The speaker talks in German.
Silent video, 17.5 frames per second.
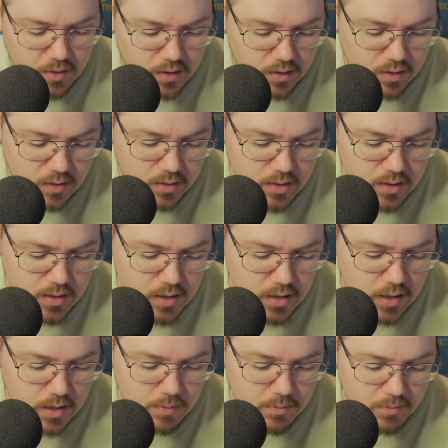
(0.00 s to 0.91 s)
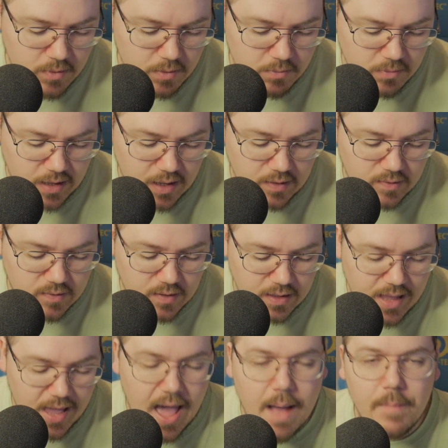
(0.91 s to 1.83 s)
äh, am, am,
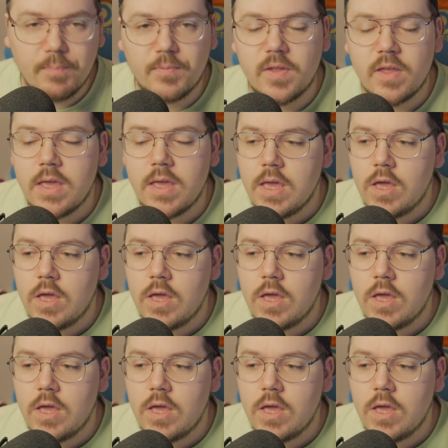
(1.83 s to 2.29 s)
gestrigen Abend.